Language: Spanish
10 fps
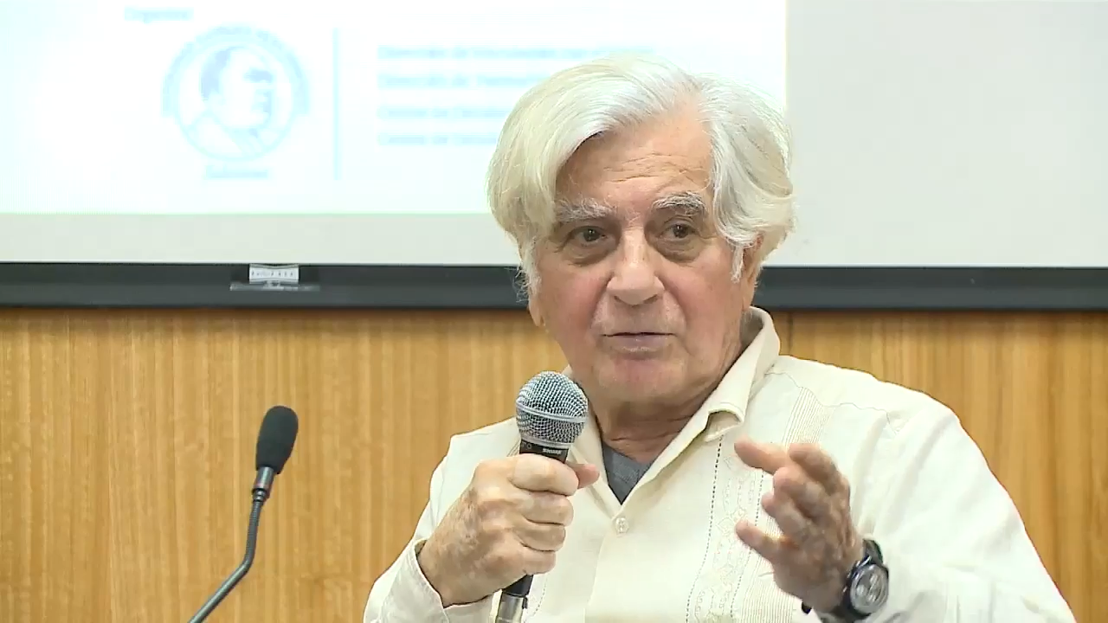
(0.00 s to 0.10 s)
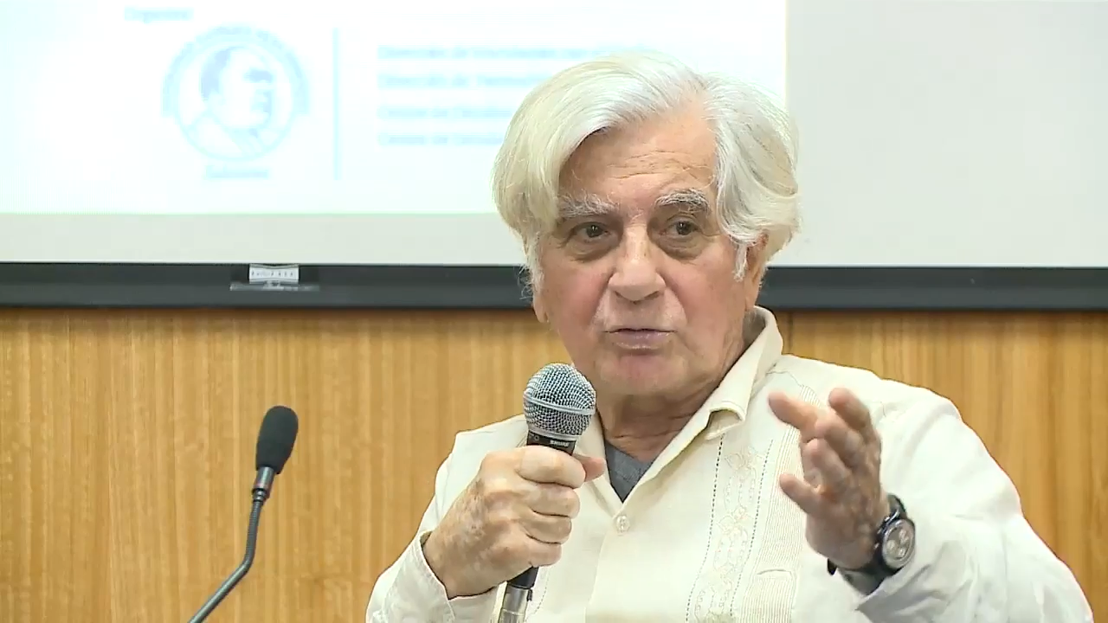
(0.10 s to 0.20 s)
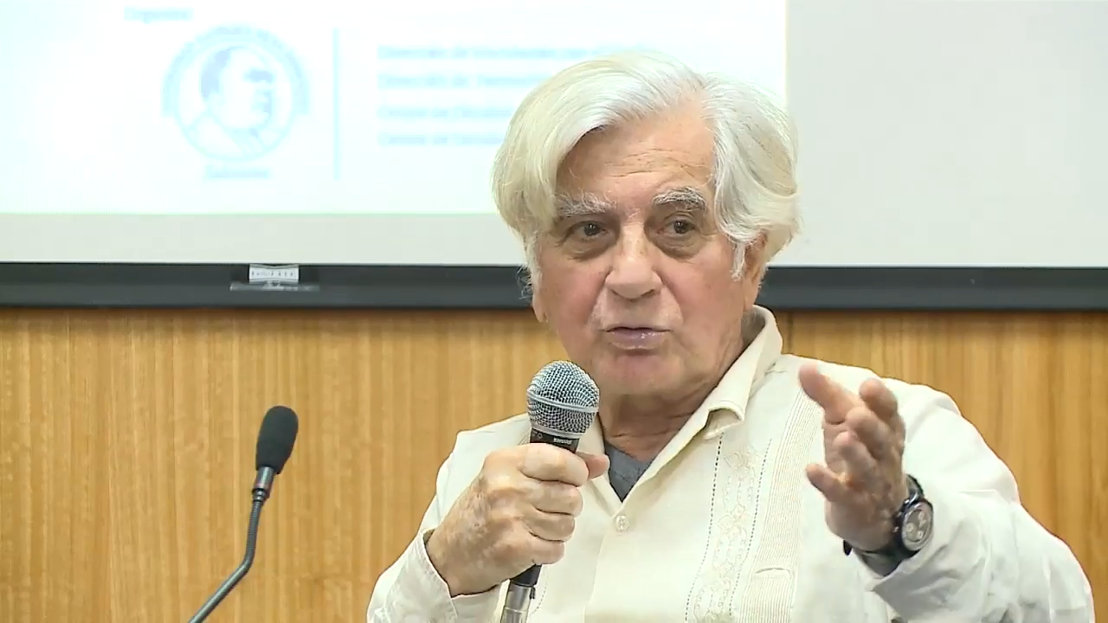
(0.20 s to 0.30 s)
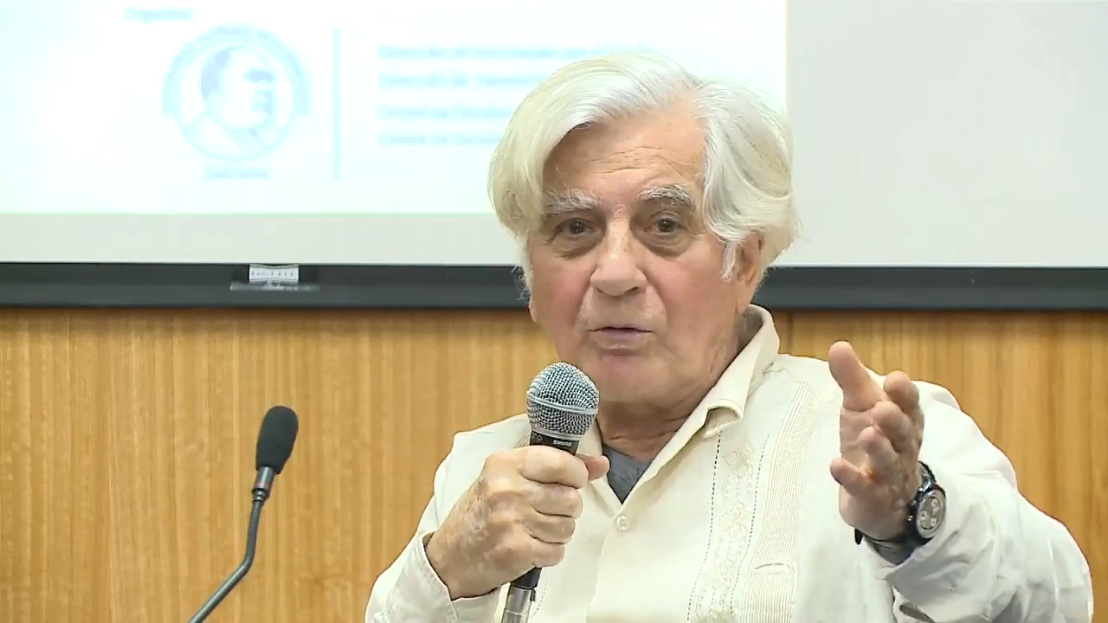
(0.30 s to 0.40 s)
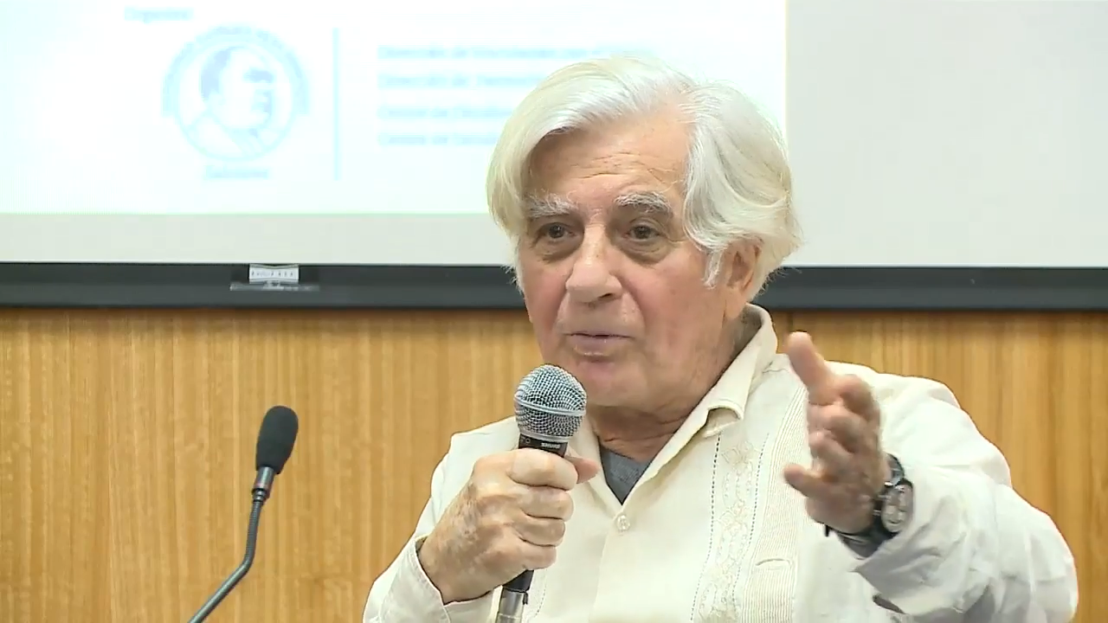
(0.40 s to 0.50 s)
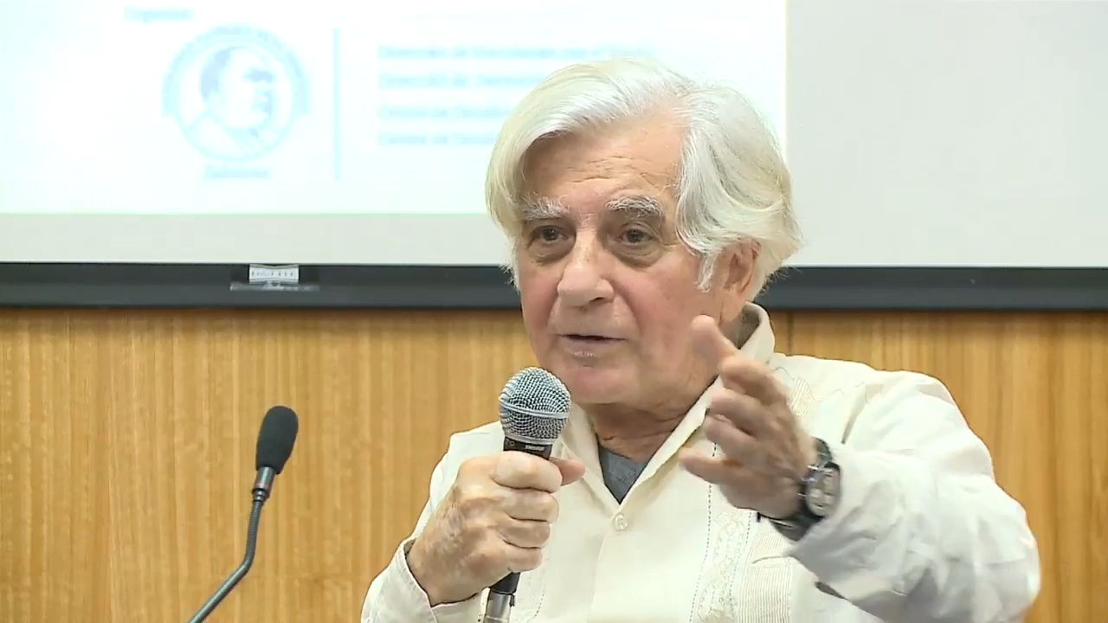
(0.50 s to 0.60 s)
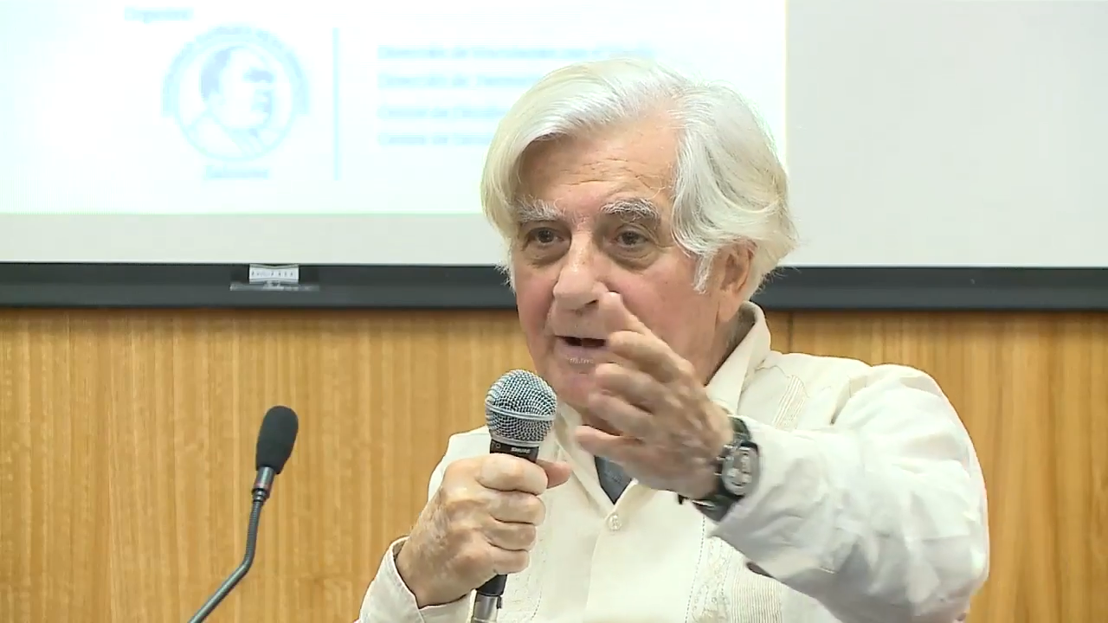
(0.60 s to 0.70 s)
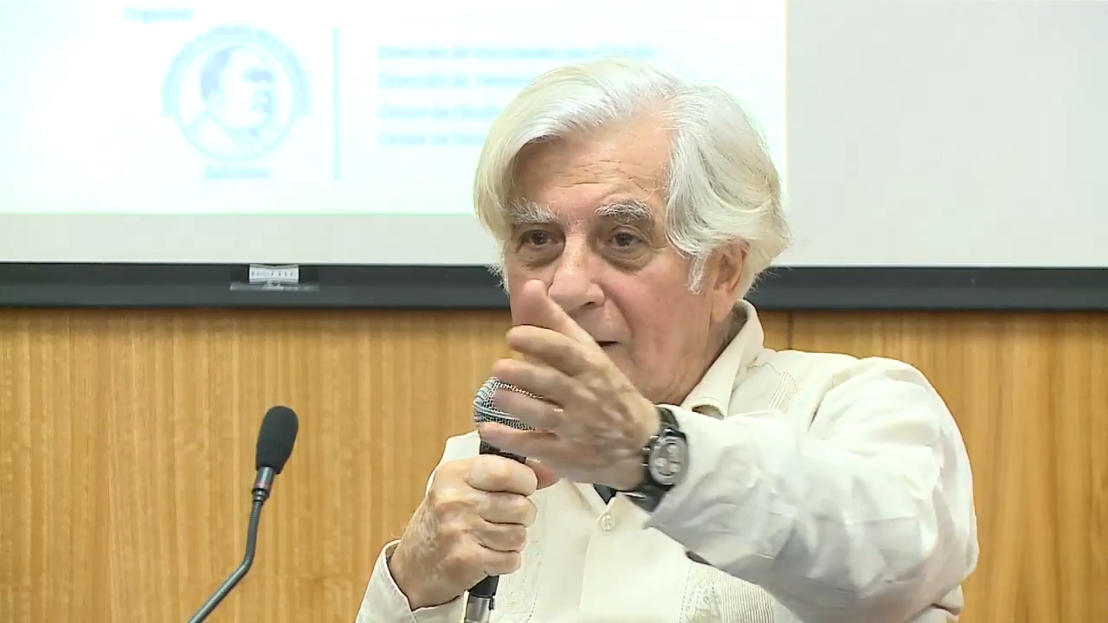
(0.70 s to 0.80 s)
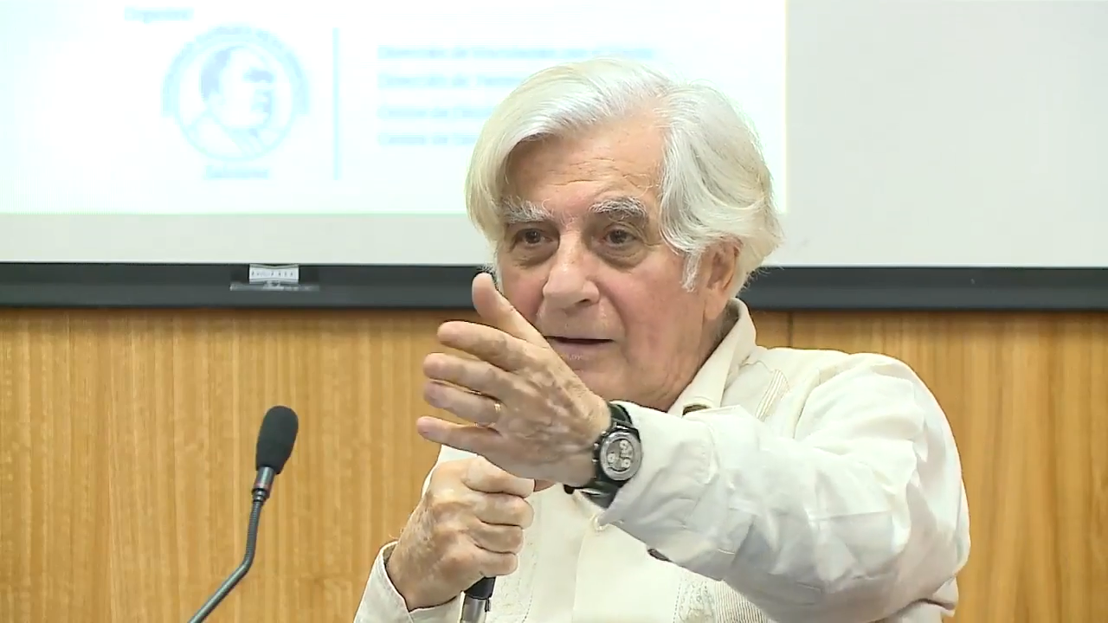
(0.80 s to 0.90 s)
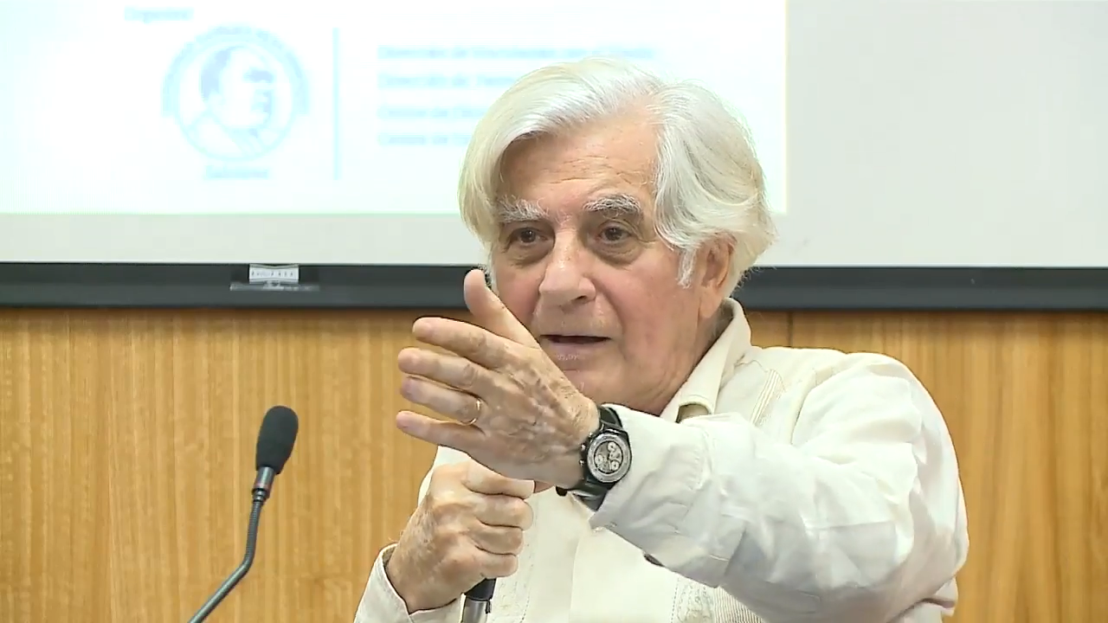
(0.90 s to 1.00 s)
sobre todo porque
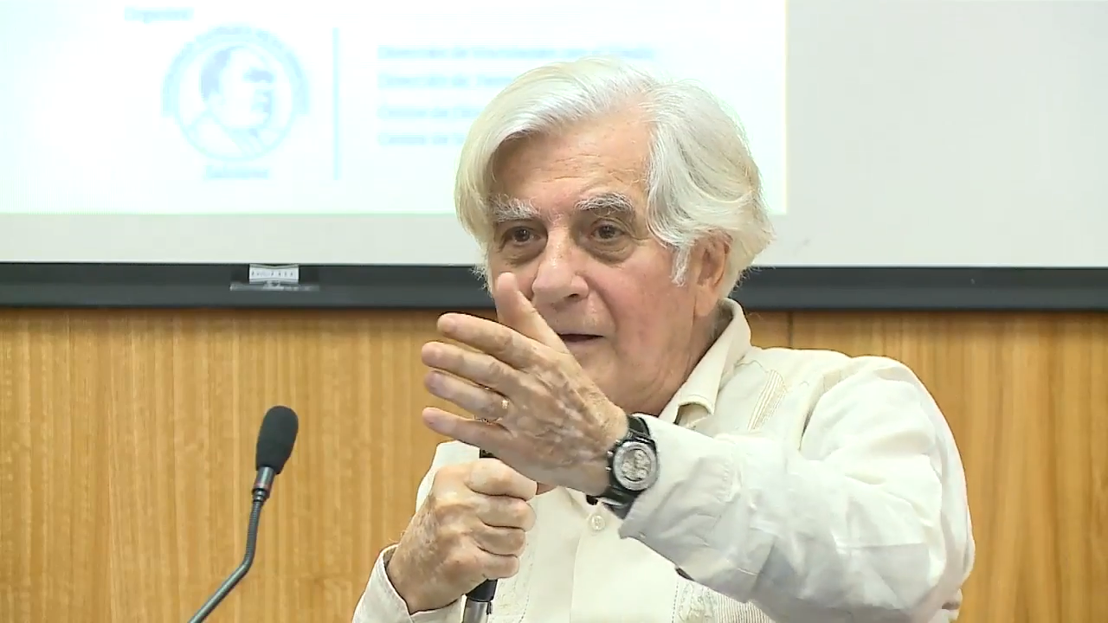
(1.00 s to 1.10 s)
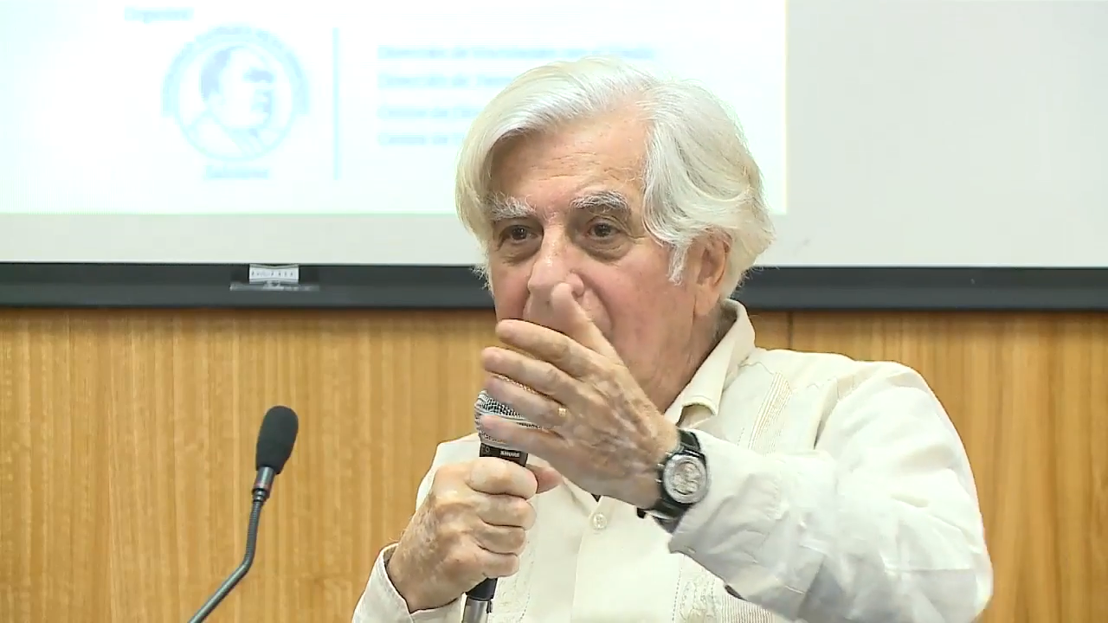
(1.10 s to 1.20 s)
acá